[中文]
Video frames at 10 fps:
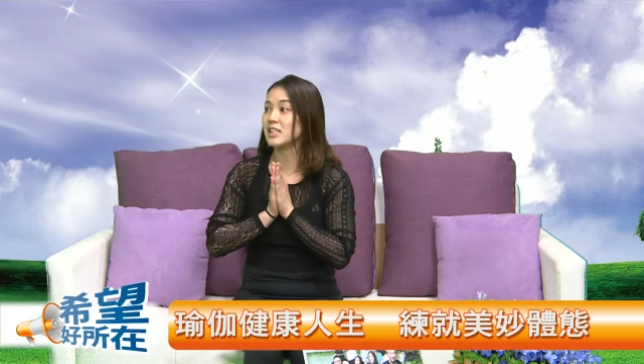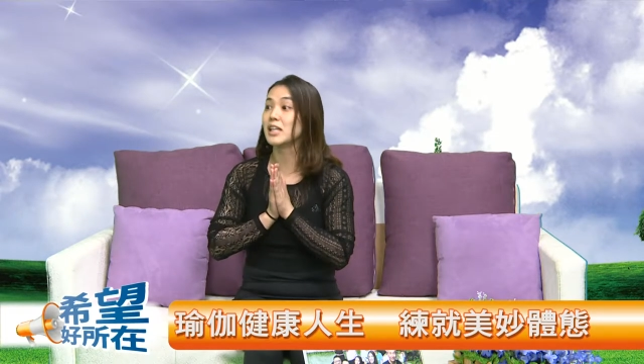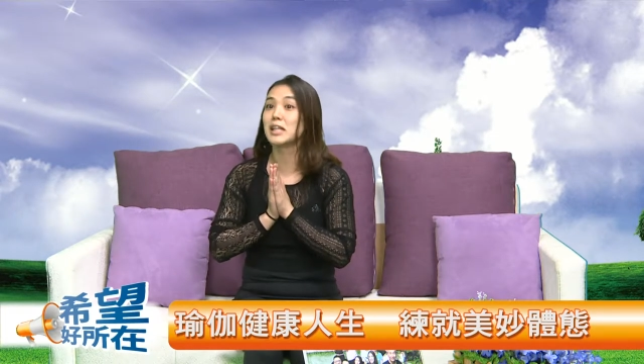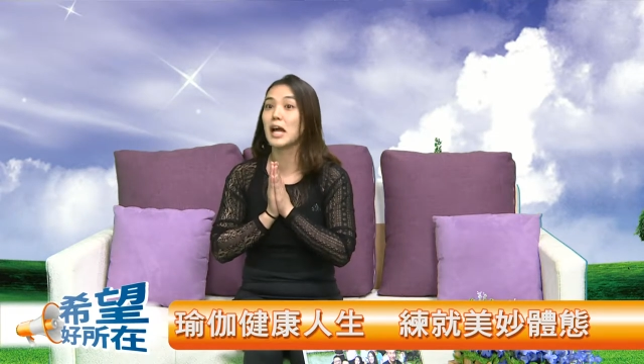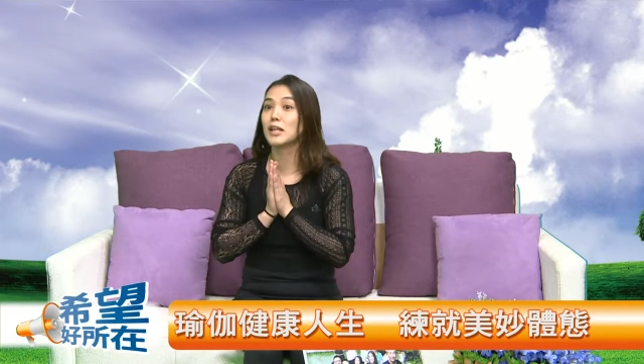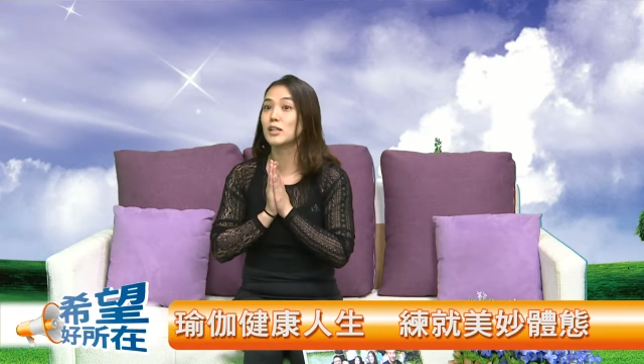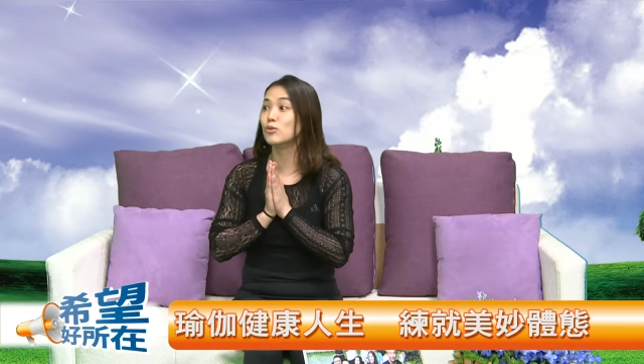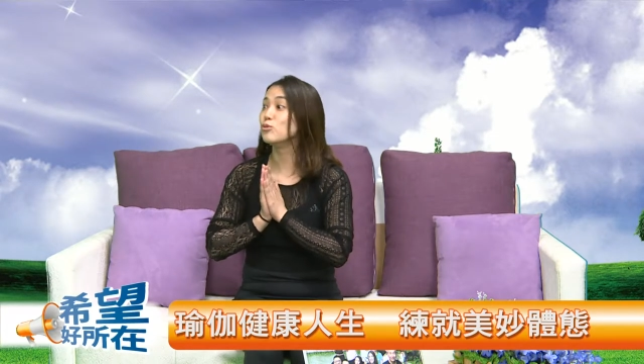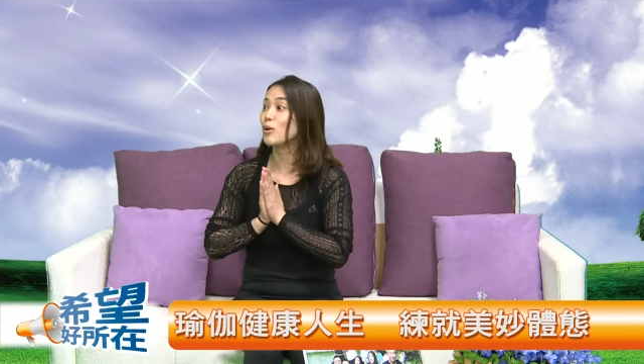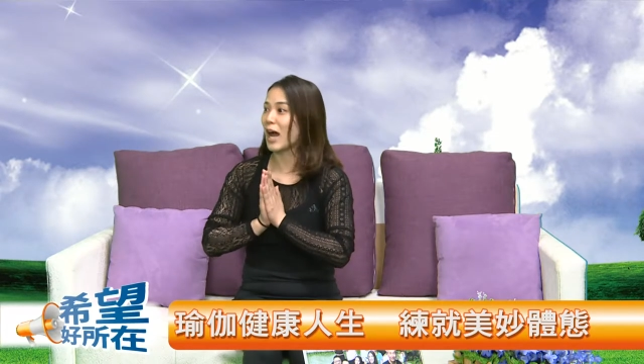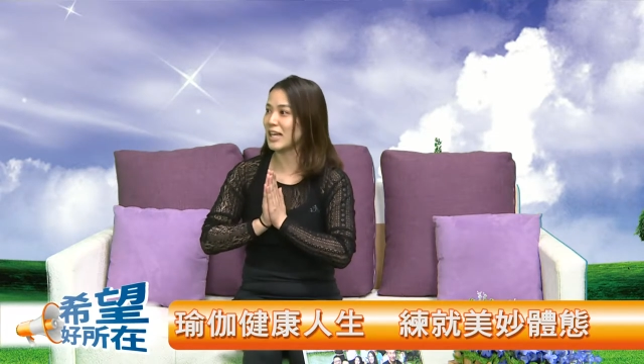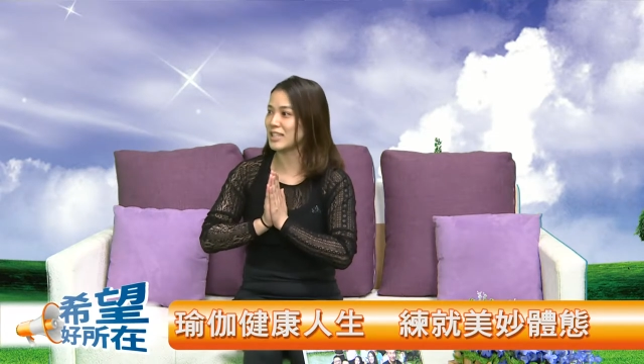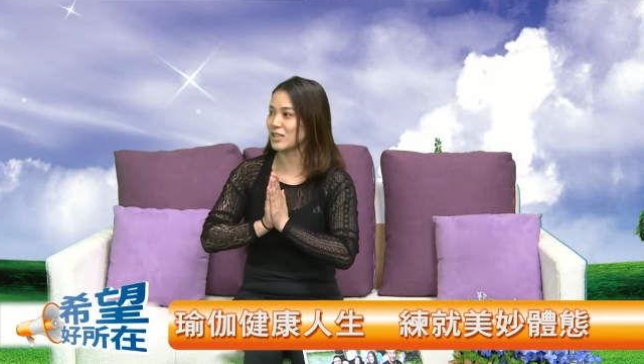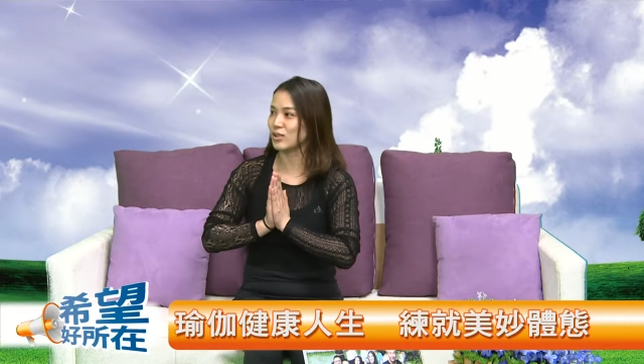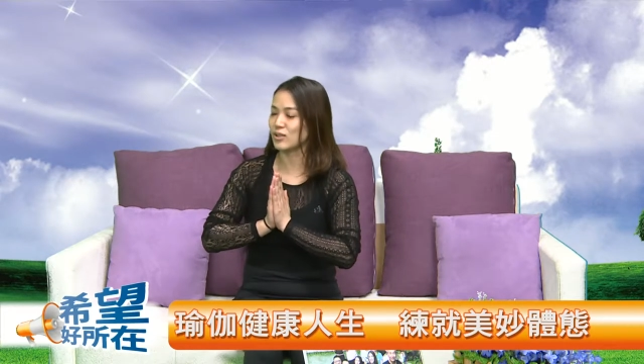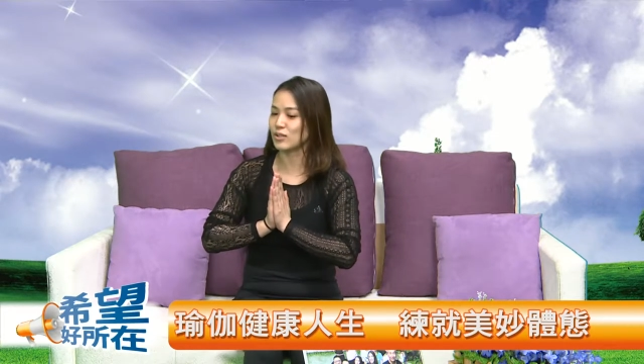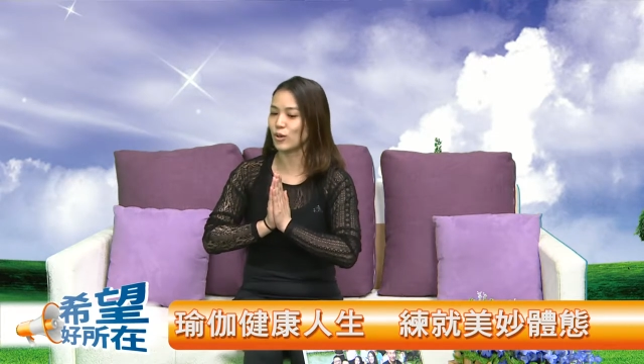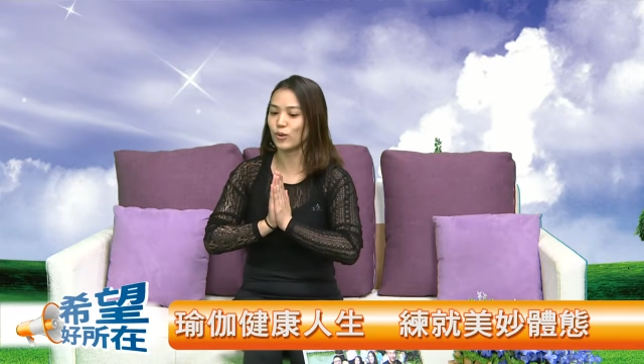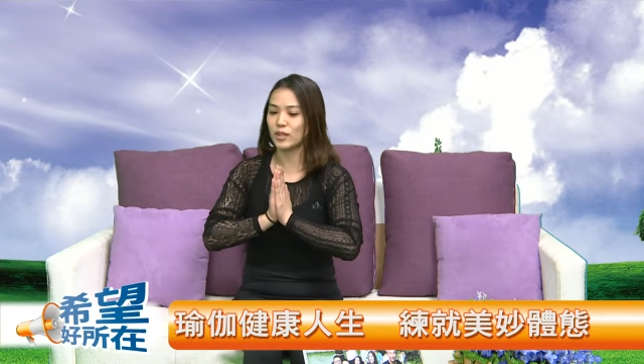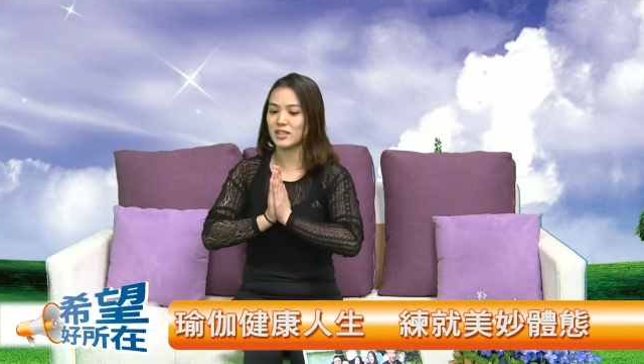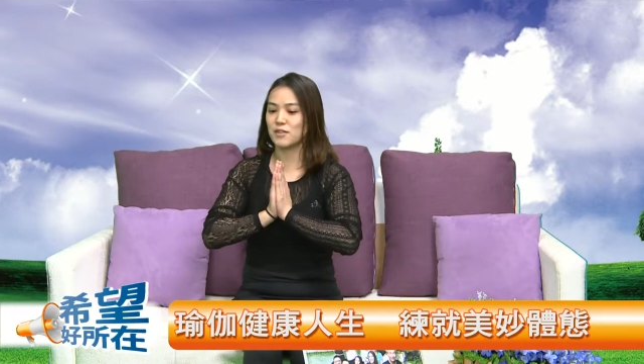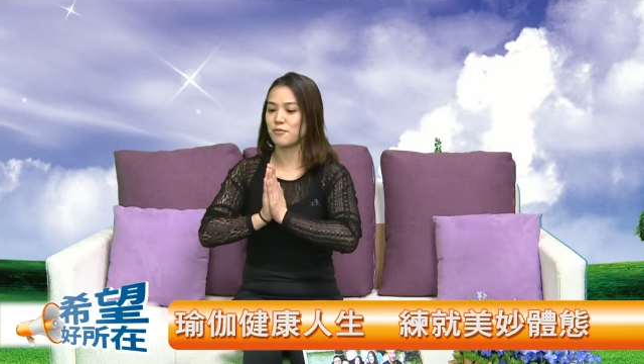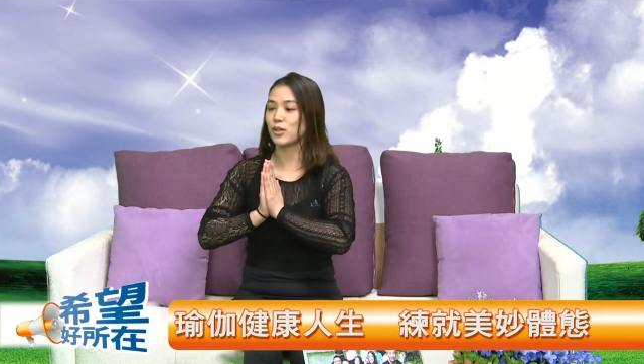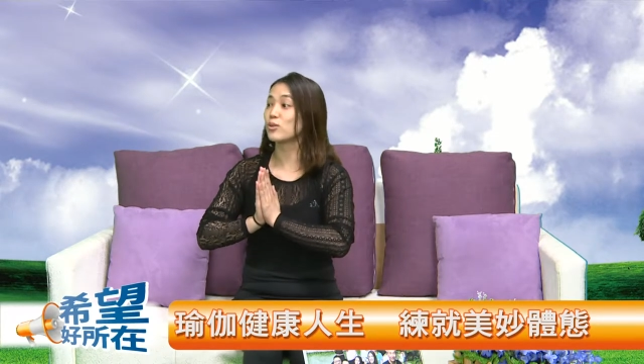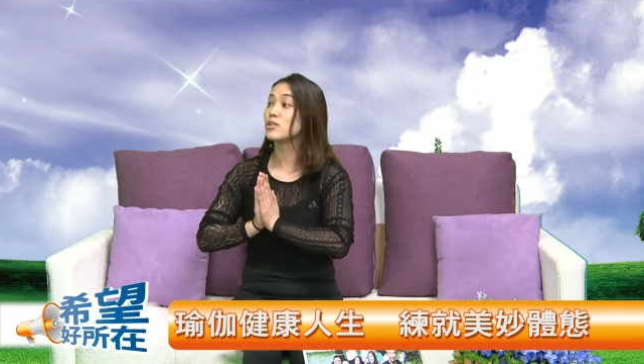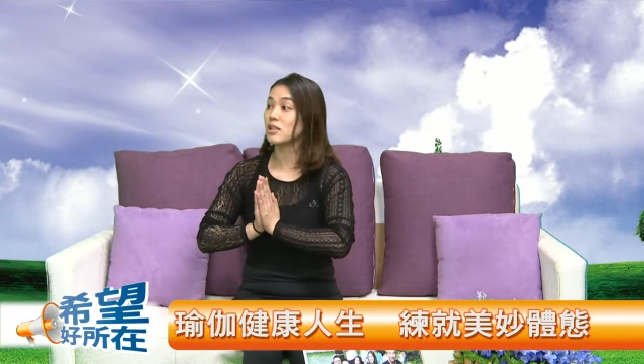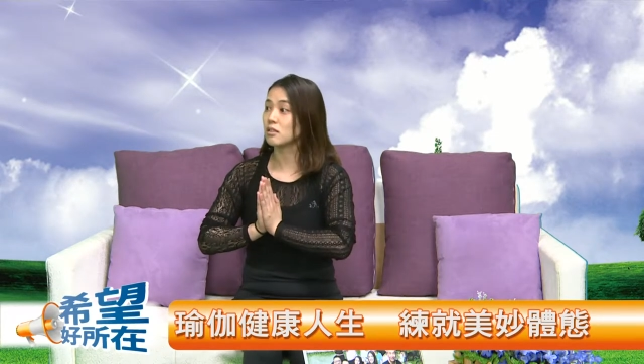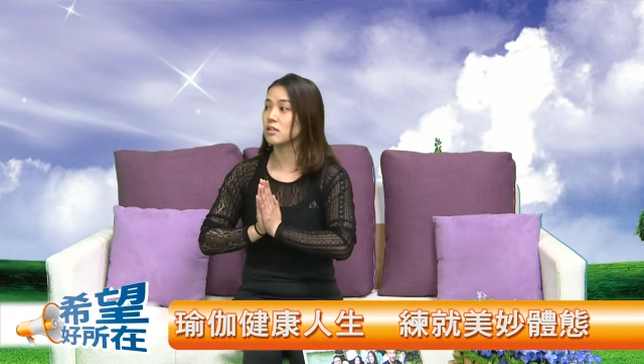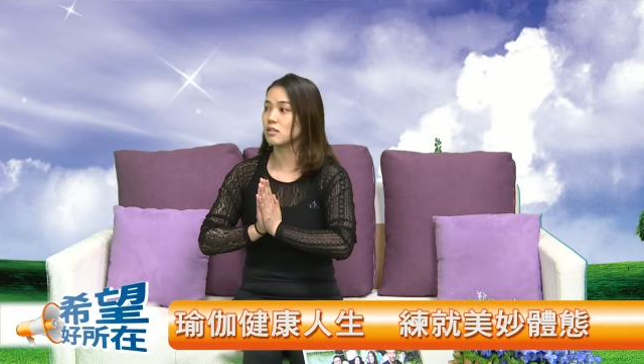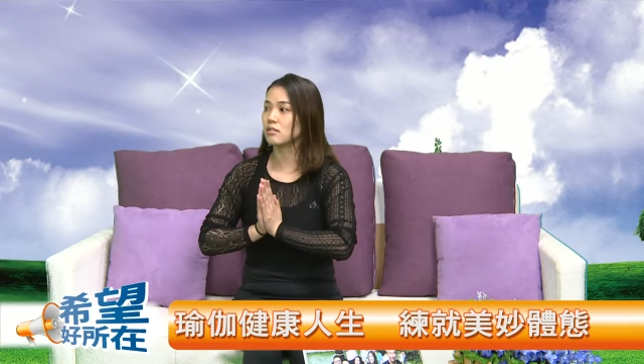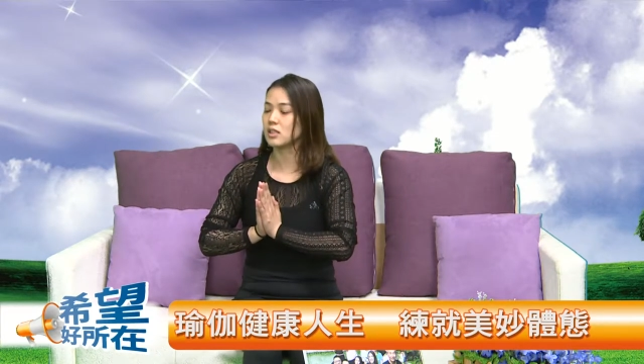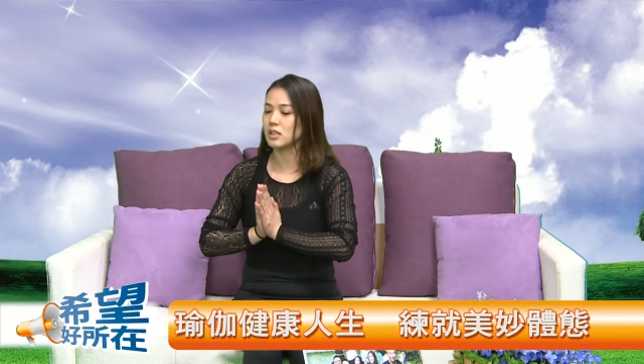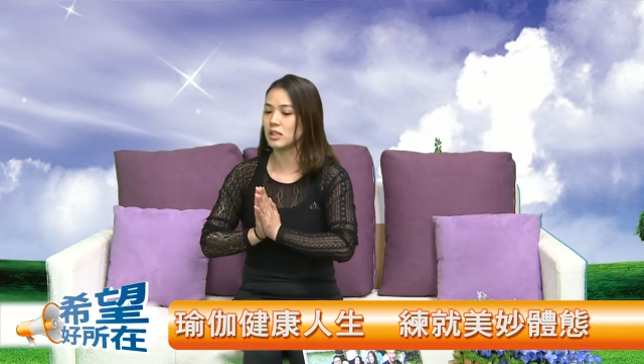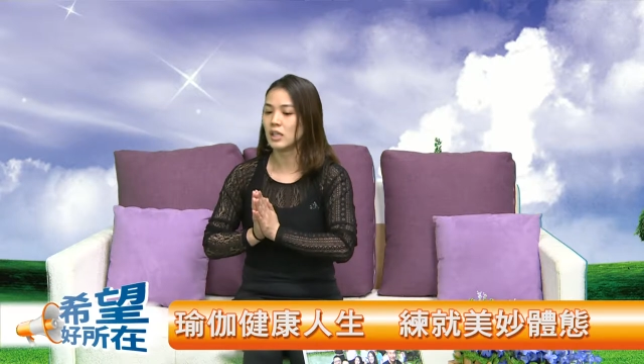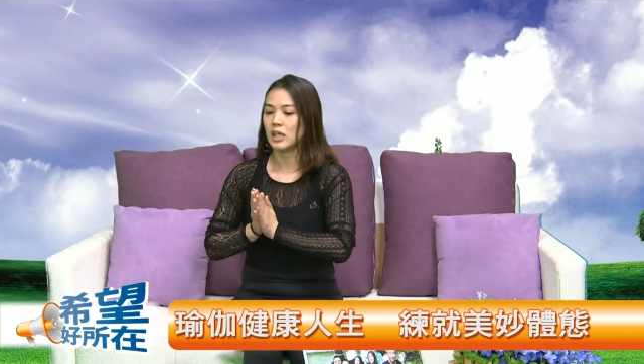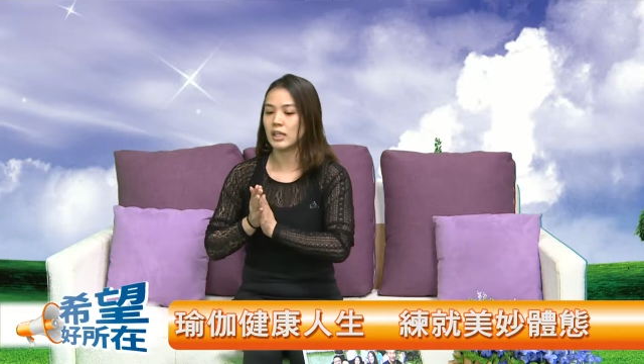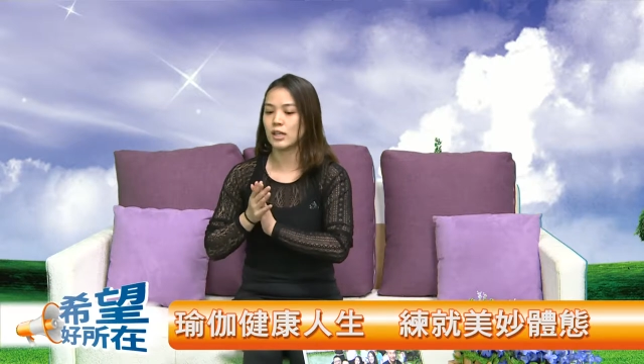现在的女孩子都永远减肥都是一个课题。对。